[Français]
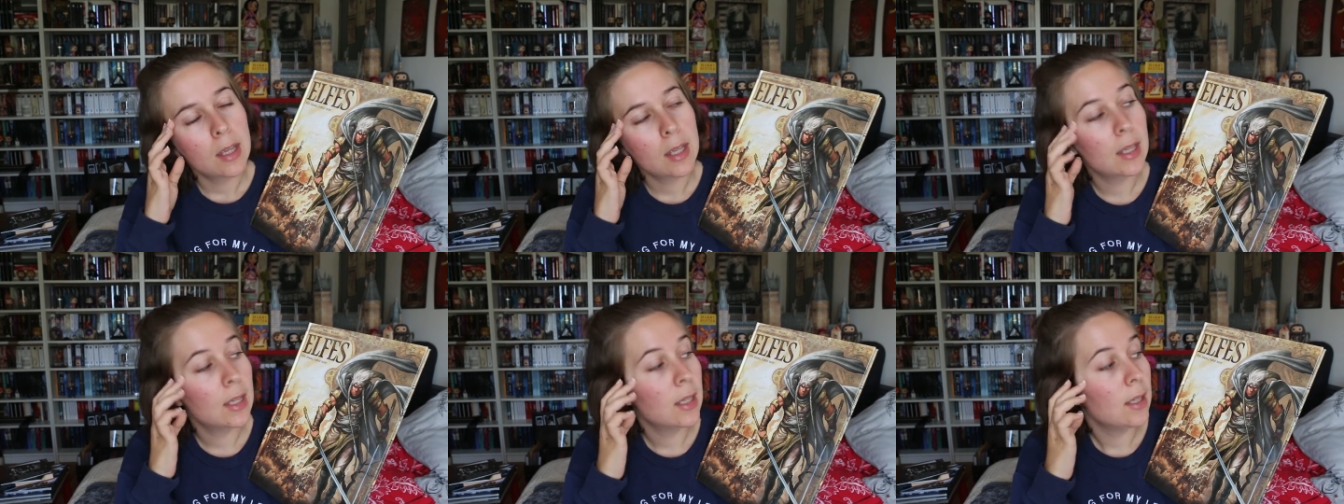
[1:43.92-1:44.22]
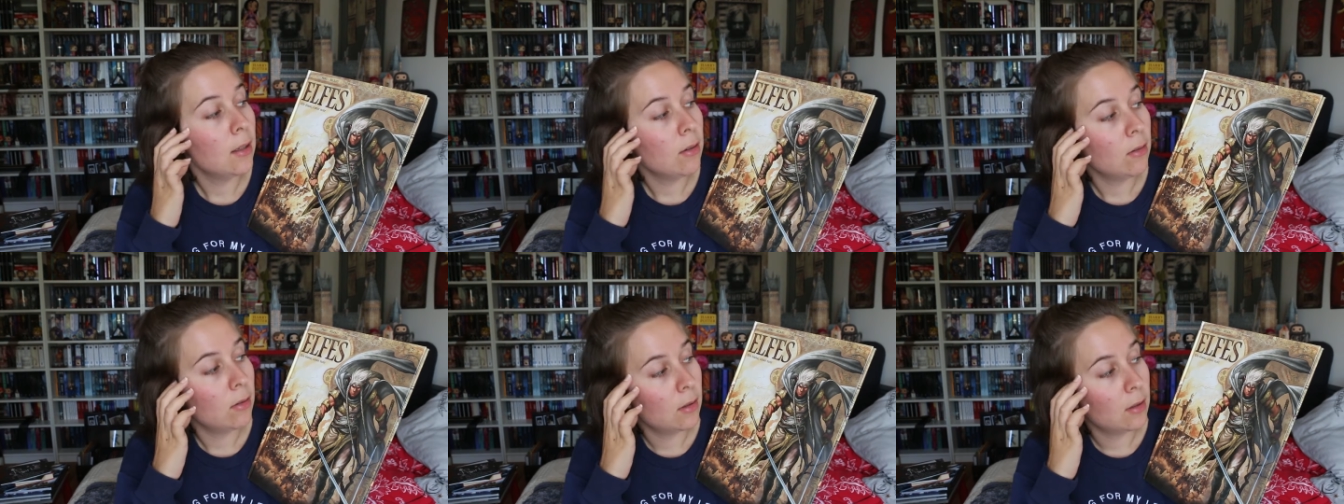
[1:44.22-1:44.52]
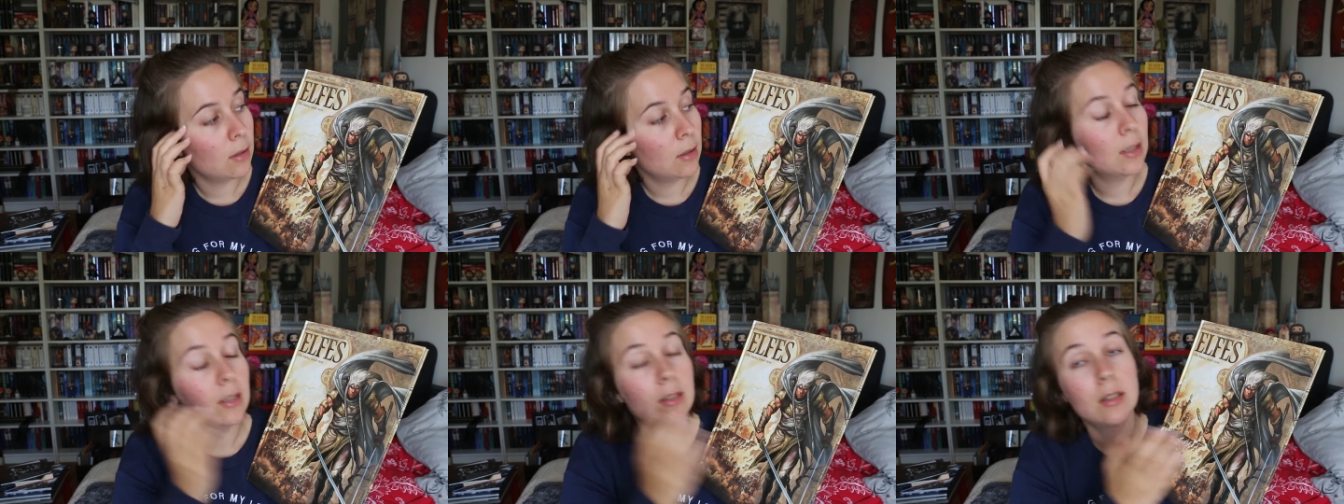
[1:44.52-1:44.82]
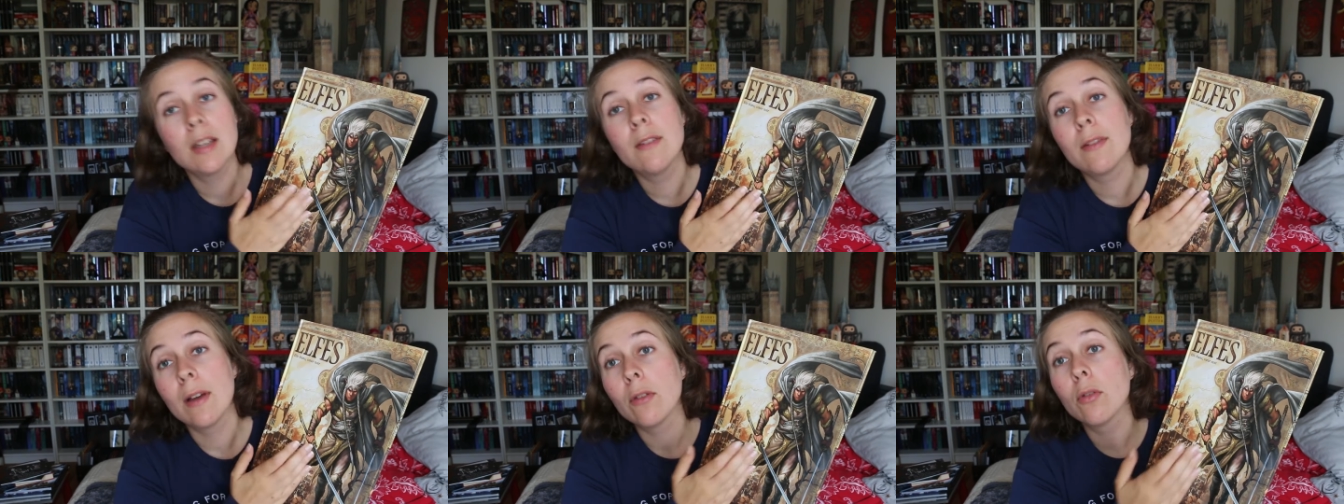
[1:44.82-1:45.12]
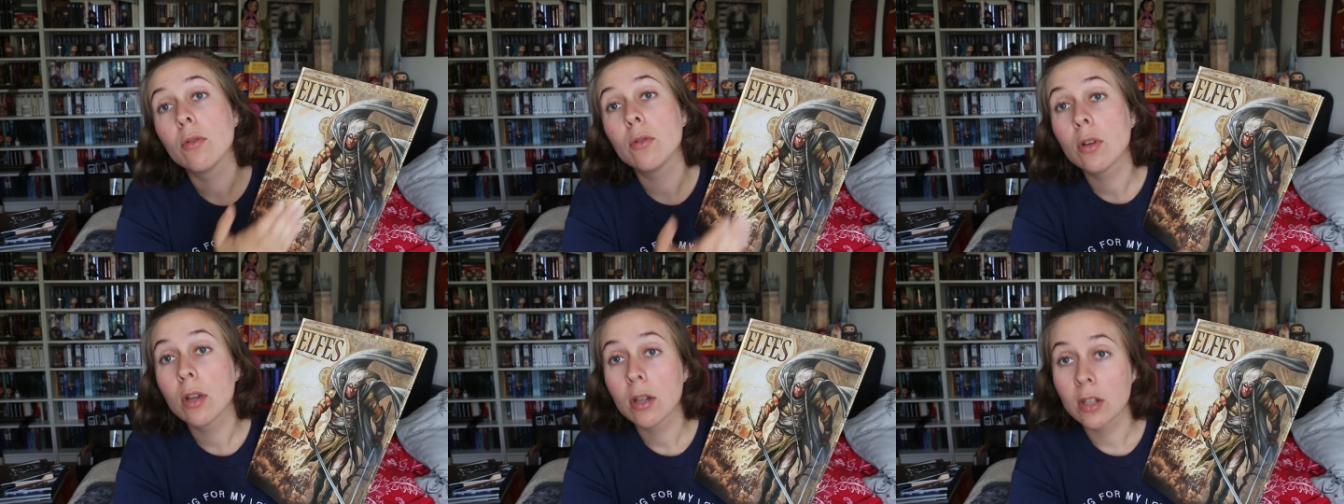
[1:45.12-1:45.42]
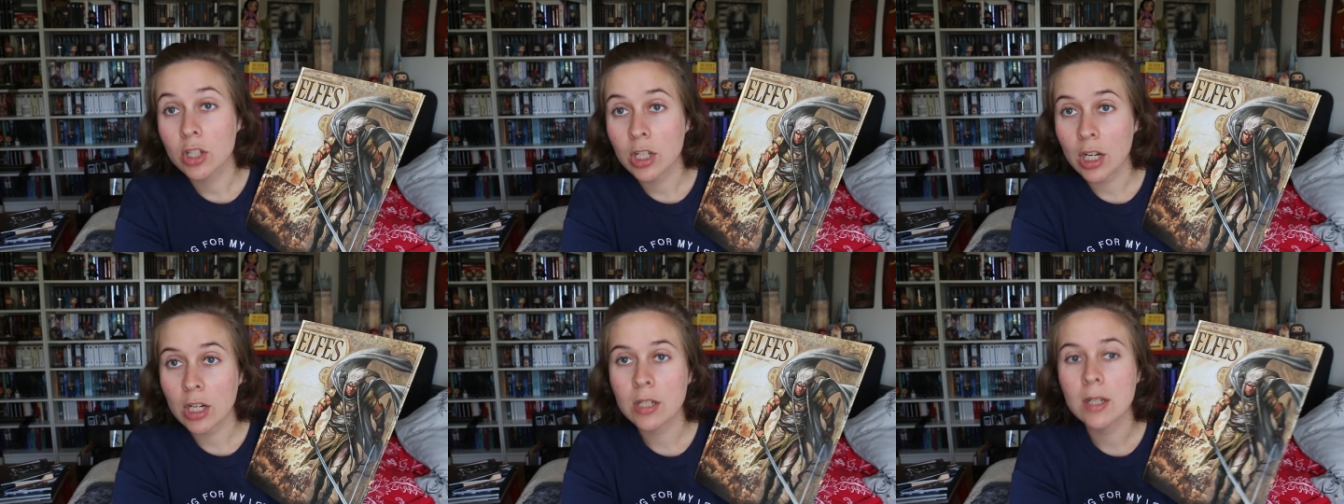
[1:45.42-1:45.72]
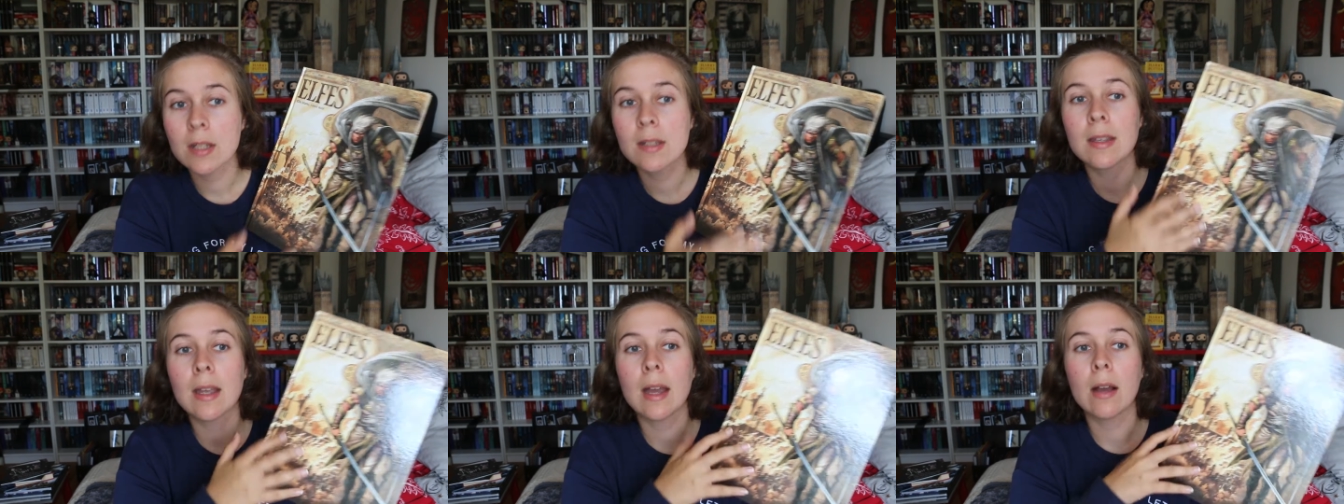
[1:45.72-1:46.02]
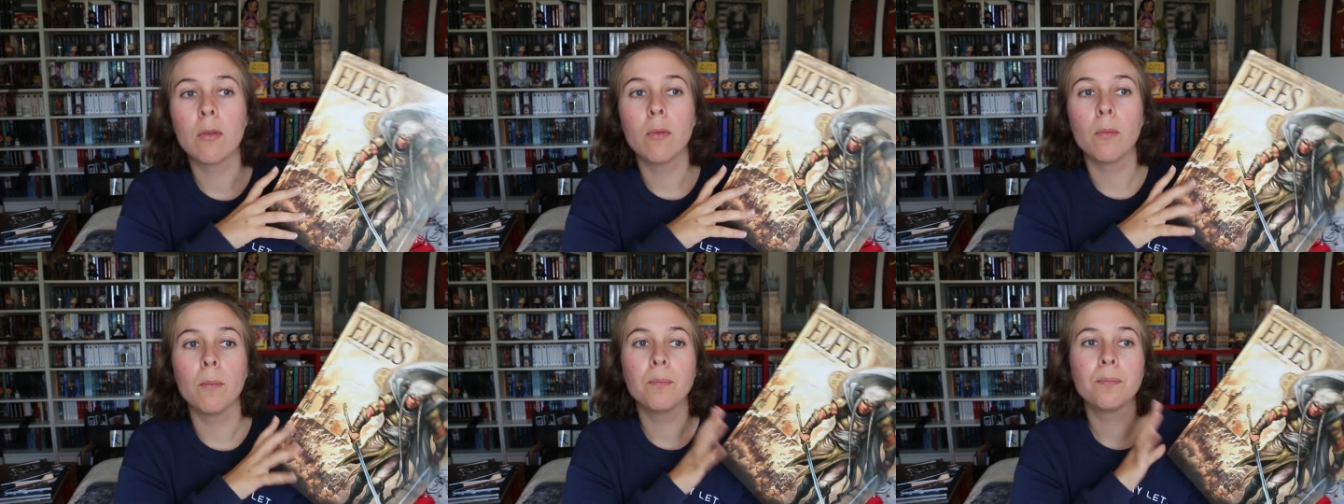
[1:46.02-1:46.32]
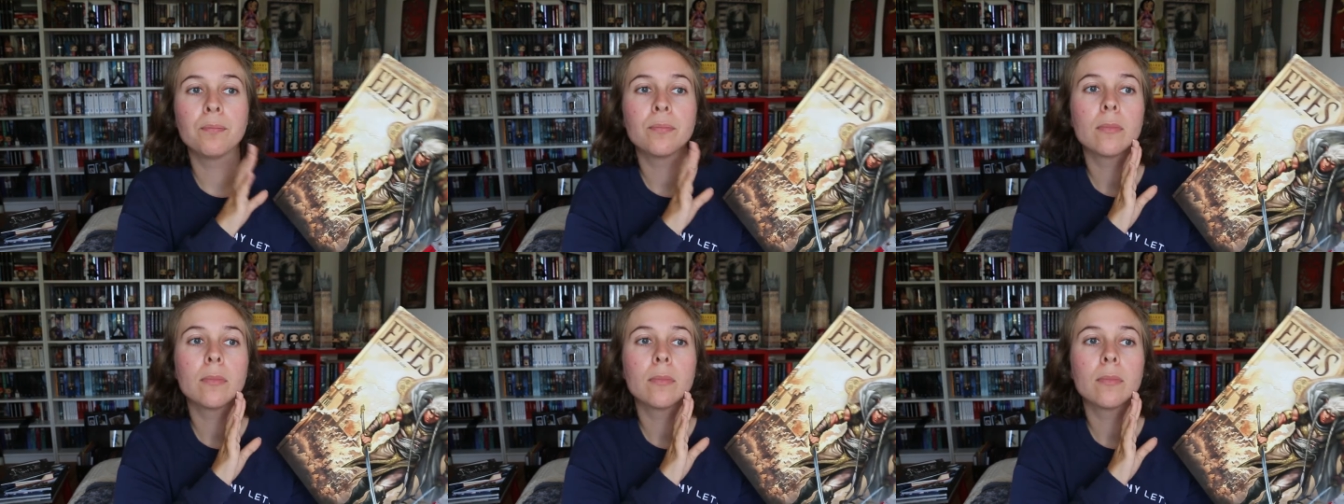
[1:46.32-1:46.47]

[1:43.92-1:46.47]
Et il va donc chercher ce dragon.